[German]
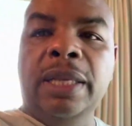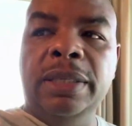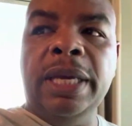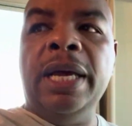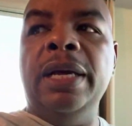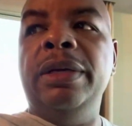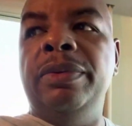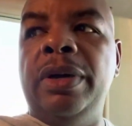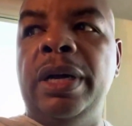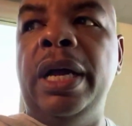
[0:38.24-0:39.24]
Ich glaube
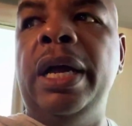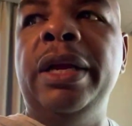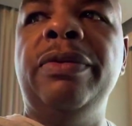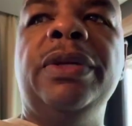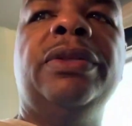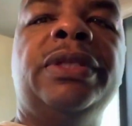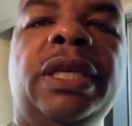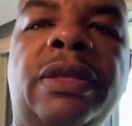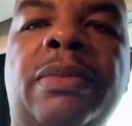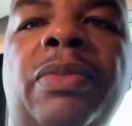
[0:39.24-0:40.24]
nicht, es gibt mehr, was
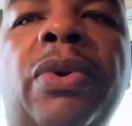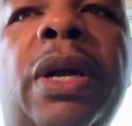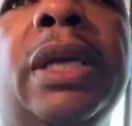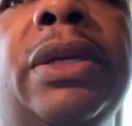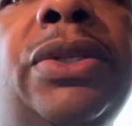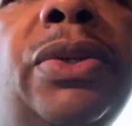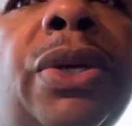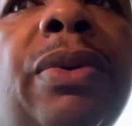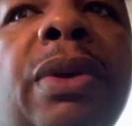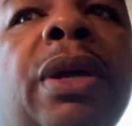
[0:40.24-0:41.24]
ich jetzt tun könnte.